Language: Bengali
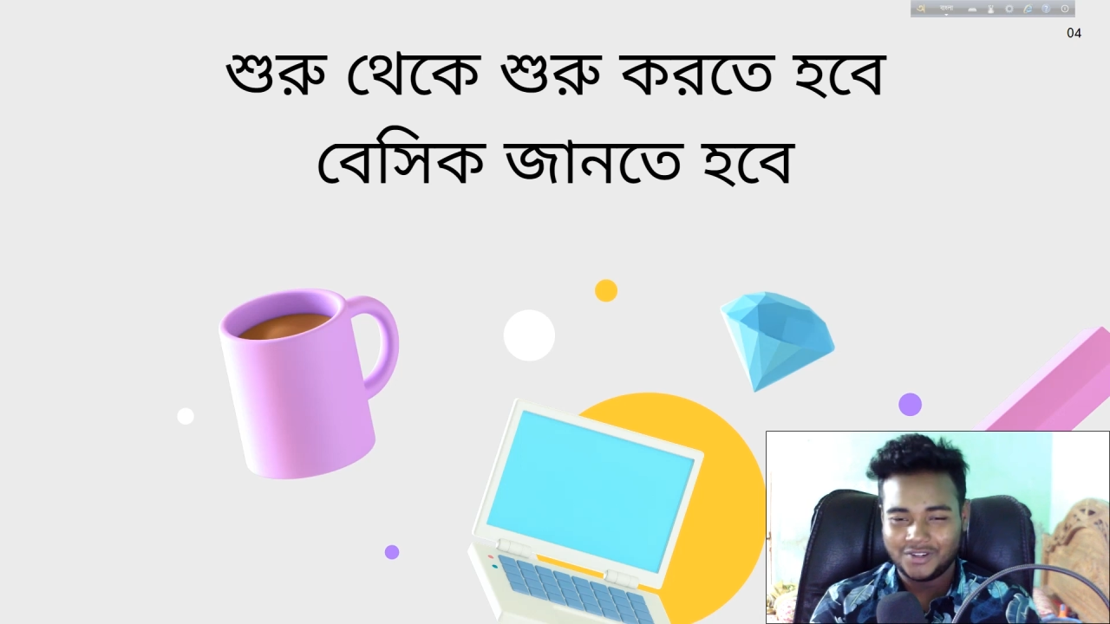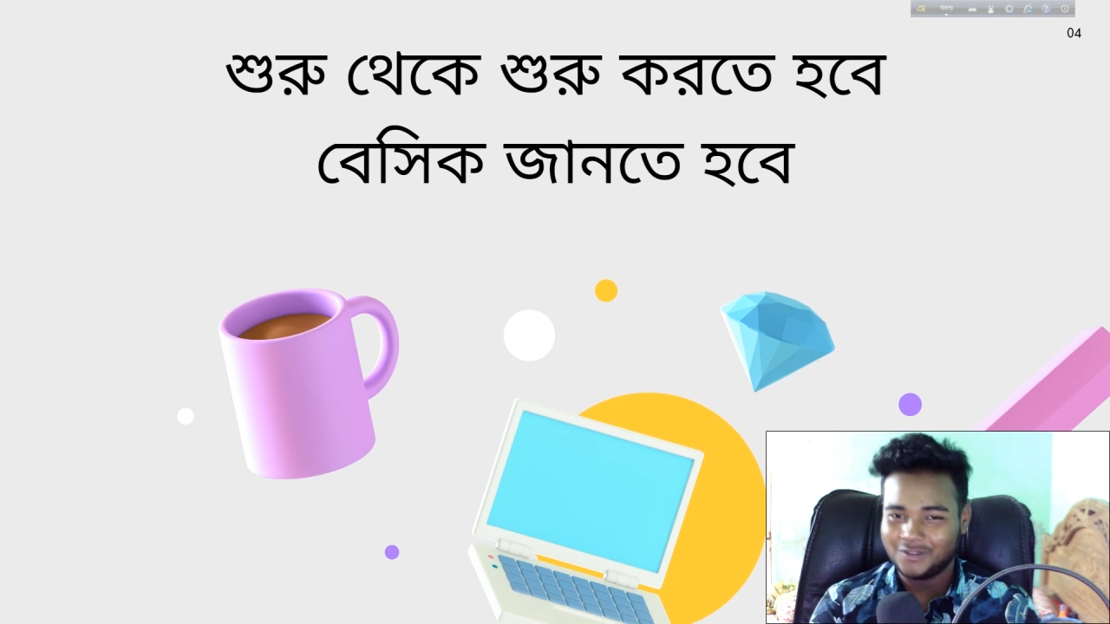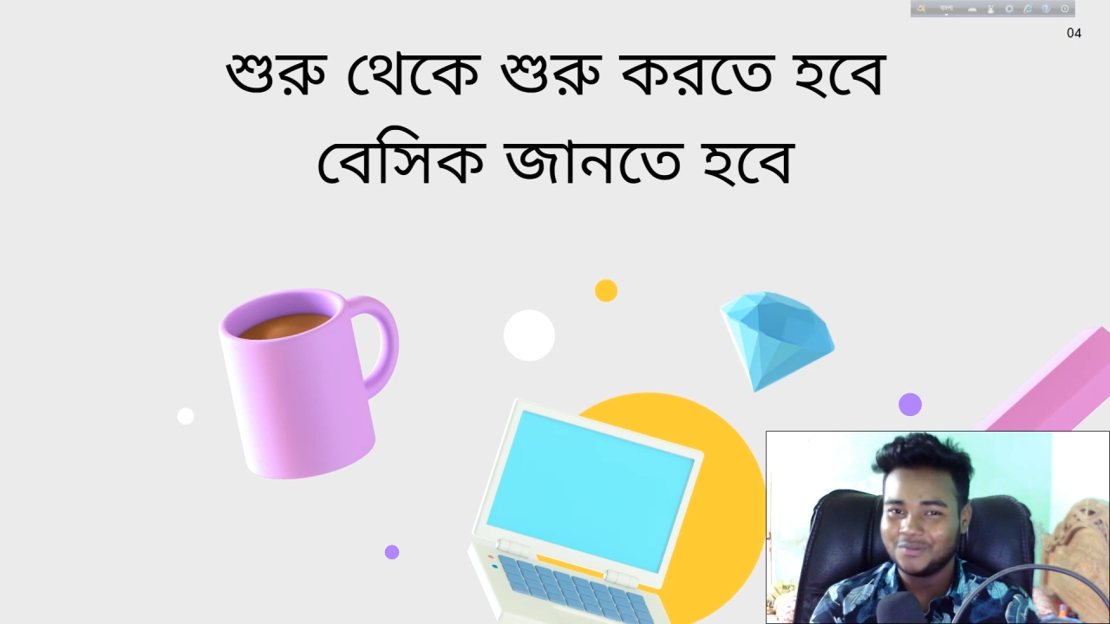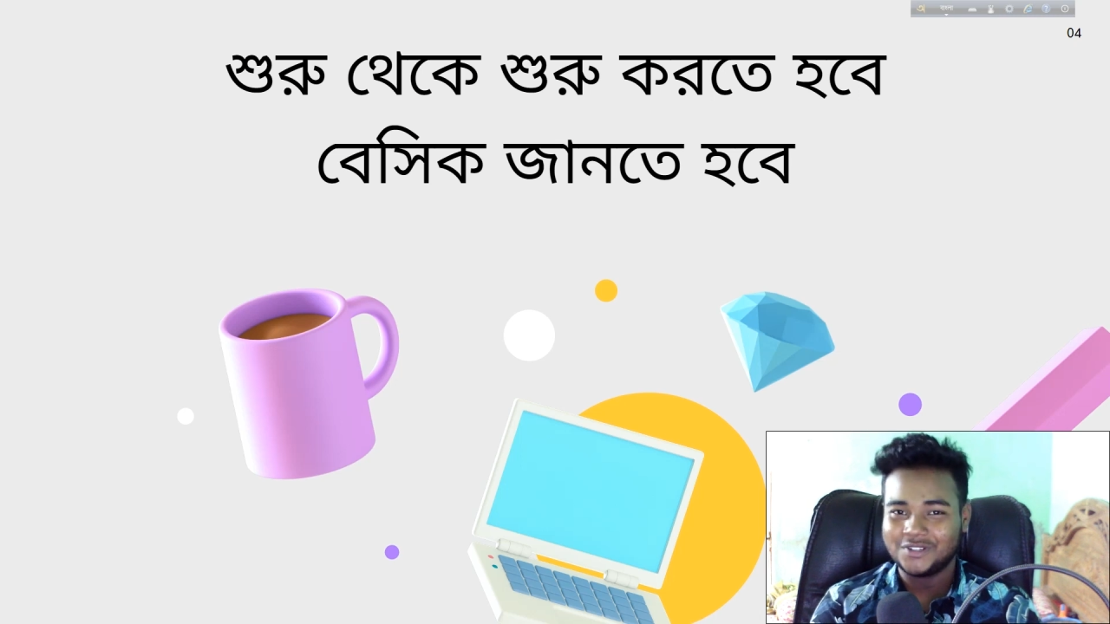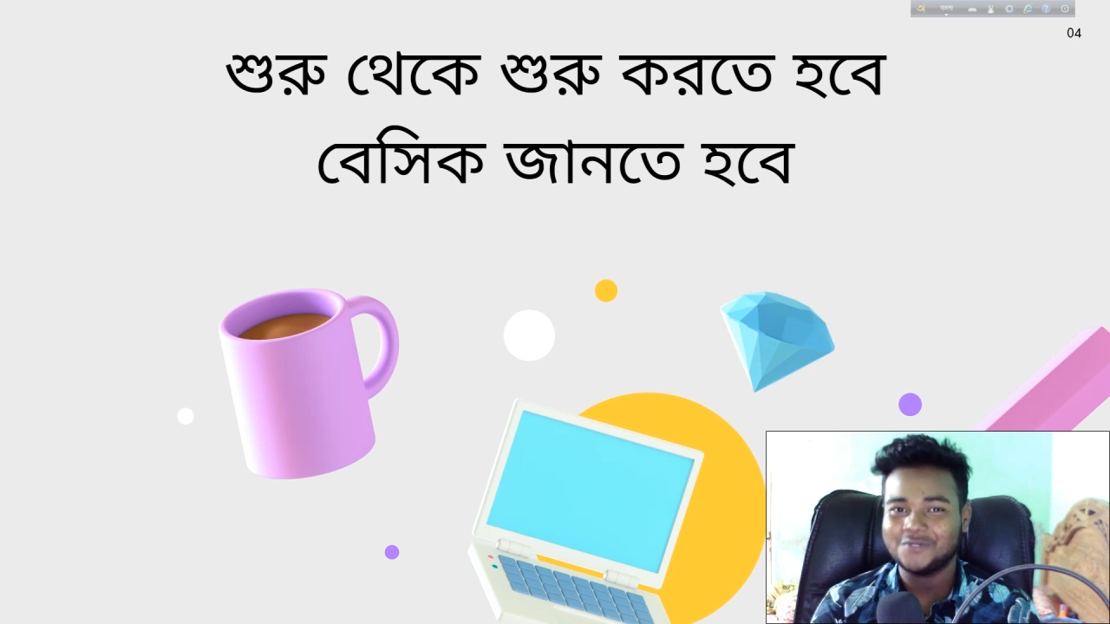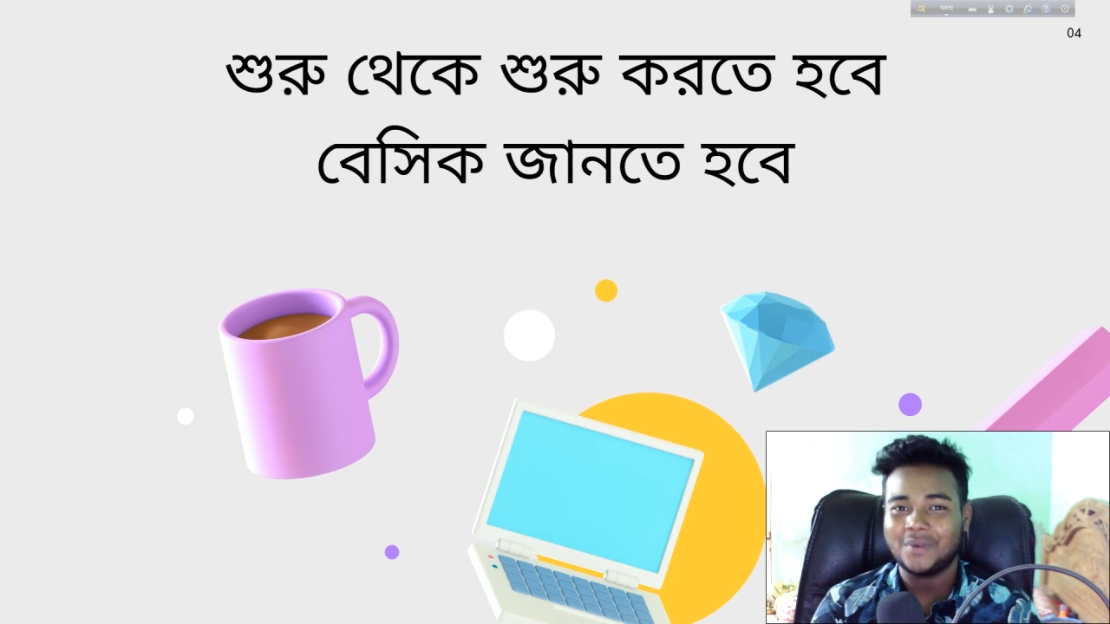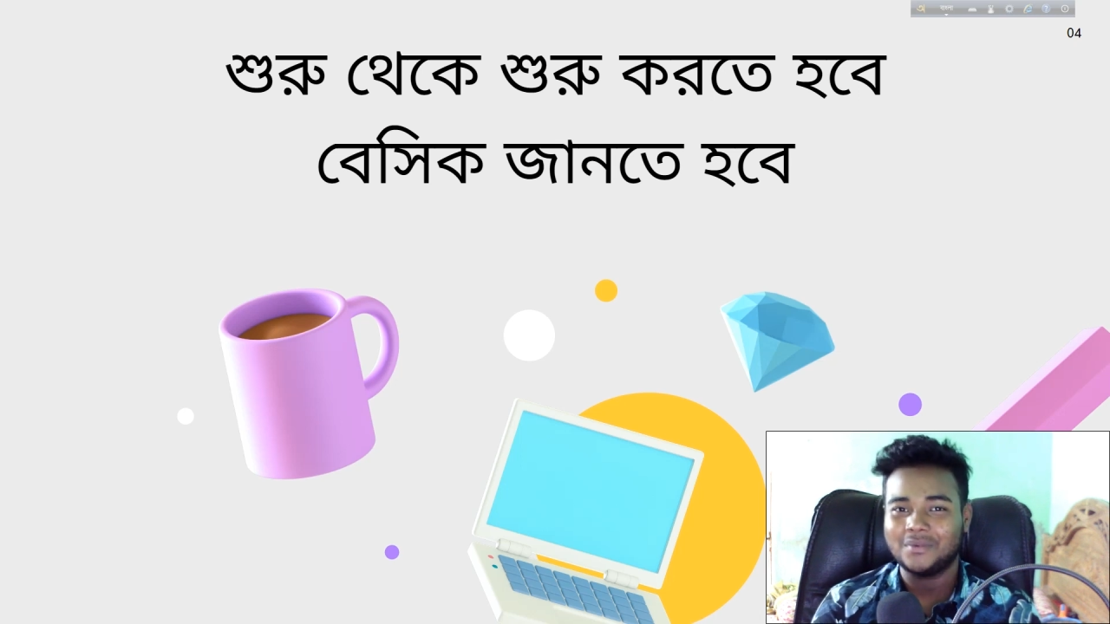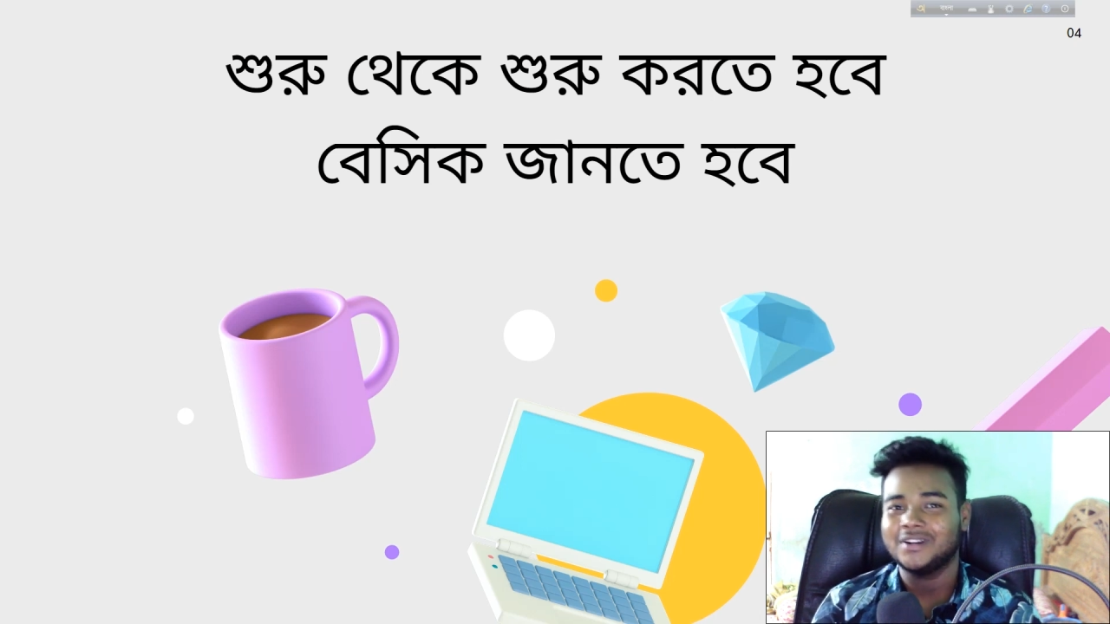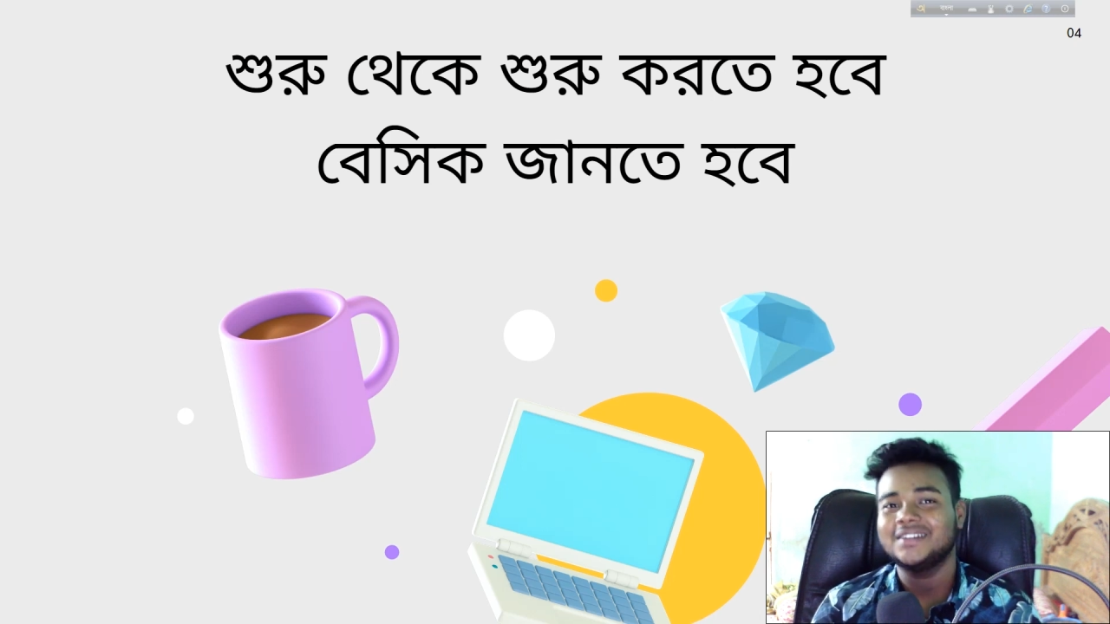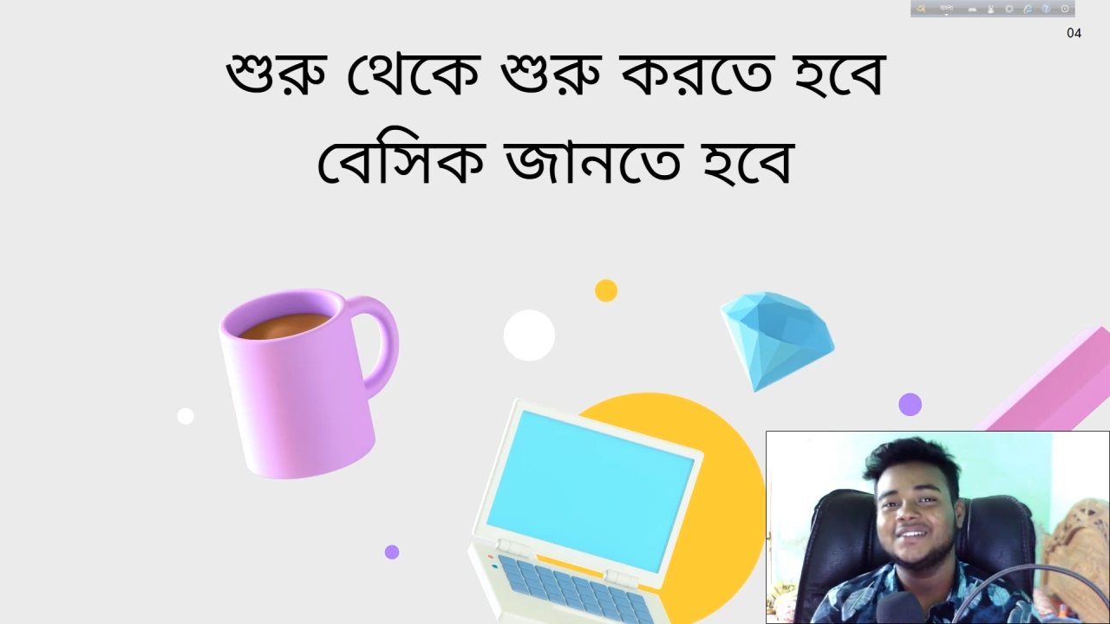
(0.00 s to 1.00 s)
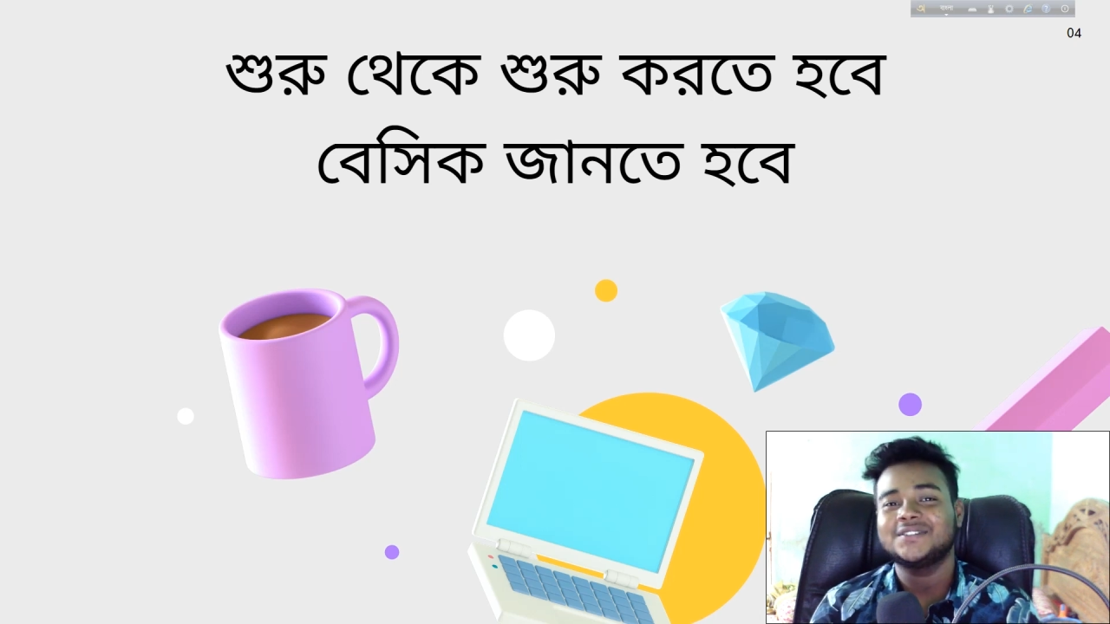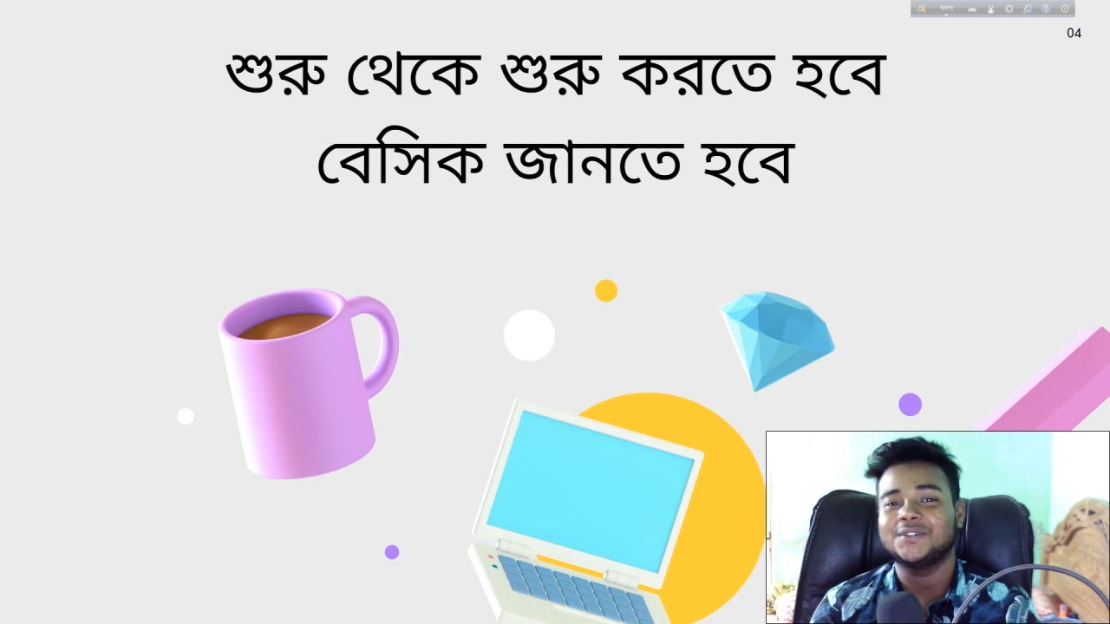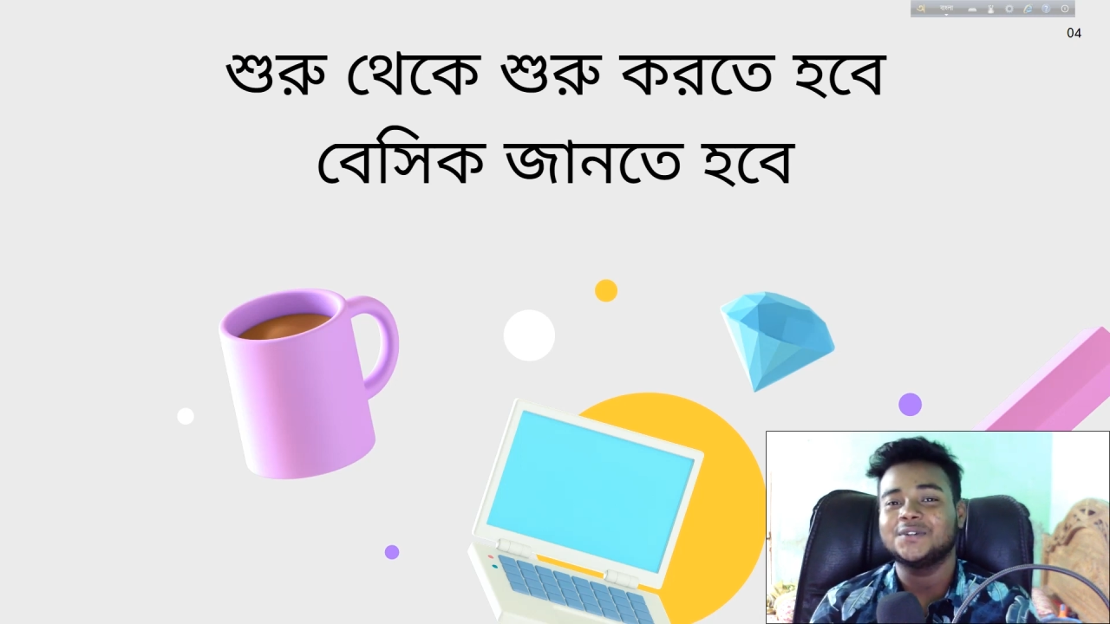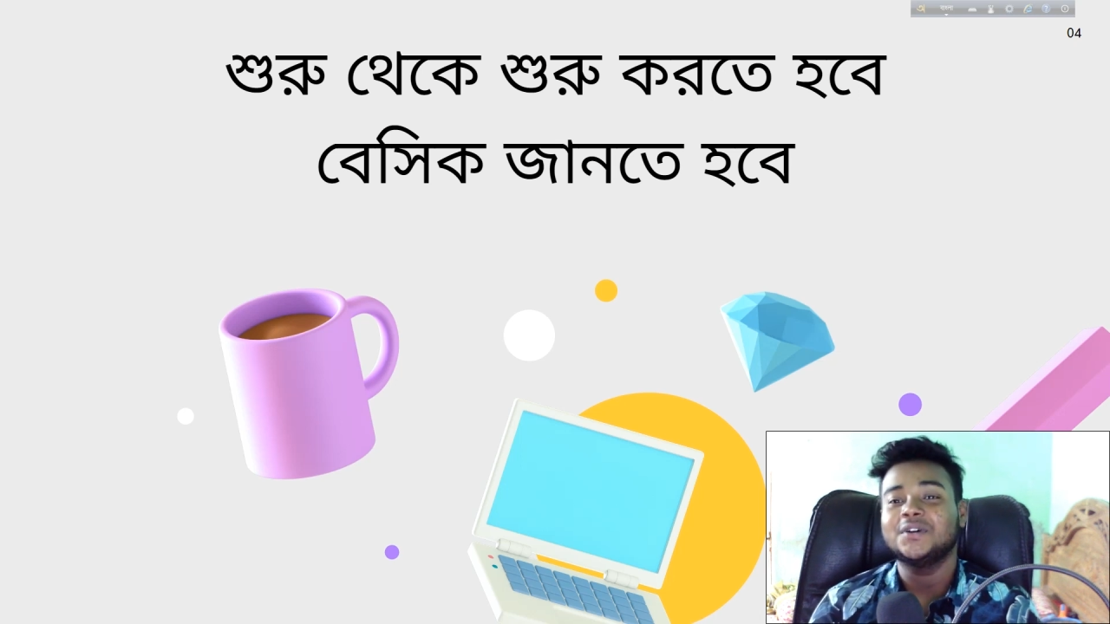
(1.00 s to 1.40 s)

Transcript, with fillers: এরকম কিছু পাবেন না সো